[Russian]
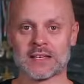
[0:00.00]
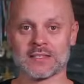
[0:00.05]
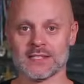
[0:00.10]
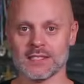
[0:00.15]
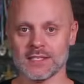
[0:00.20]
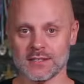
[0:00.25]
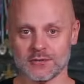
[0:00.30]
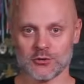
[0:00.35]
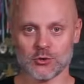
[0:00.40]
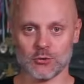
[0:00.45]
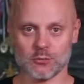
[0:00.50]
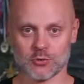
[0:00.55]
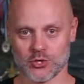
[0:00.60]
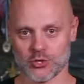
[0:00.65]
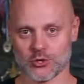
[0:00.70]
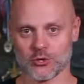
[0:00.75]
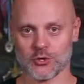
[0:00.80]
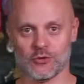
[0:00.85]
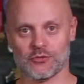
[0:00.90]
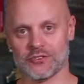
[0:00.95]
Дело в том,
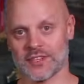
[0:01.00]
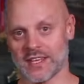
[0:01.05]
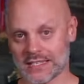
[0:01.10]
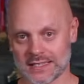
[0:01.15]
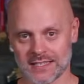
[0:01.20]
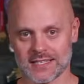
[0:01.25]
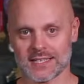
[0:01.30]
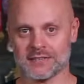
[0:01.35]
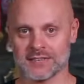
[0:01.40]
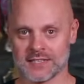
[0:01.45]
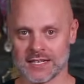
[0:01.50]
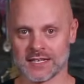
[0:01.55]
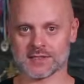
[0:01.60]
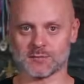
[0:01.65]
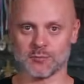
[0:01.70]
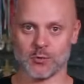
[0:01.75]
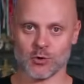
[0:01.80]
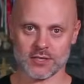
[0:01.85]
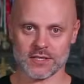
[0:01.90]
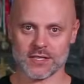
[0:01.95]
что в некоторых видах
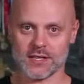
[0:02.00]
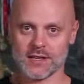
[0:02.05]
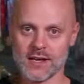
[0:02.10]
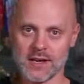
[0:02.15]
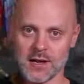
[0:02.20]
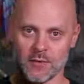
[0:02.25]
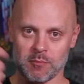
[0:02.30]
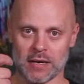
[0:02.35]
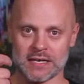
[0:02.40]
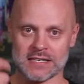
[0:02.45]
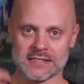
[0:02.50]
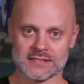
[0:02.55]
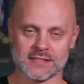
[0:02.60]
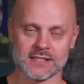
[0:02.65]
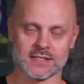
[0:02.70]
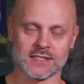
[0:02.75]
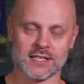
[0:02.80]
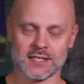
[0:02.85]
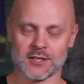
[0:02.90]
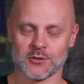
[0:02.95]
спорта палец
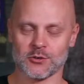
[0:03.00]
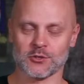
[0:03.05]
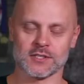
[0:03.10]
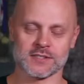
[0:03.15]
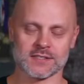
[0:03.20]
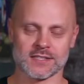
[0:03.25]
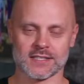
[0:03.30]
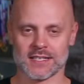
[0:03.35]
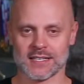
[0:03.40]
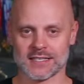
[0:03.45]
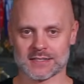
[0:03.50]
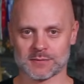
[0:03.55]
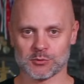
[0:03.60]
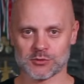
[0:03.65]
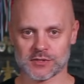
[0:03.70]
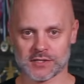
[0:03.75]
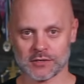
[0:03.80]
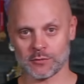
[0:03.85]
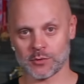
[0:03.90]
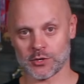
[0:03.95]
всегда находится на
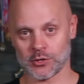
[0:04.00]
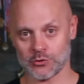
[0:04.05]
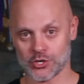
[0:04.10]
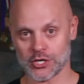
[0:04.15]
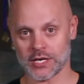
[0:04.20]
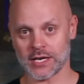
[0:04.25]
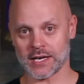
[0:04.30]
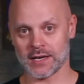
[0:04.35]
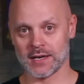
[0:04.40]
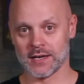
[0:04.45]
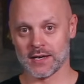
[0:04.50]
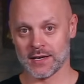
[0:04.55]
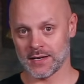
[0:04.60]
спусковом крючке.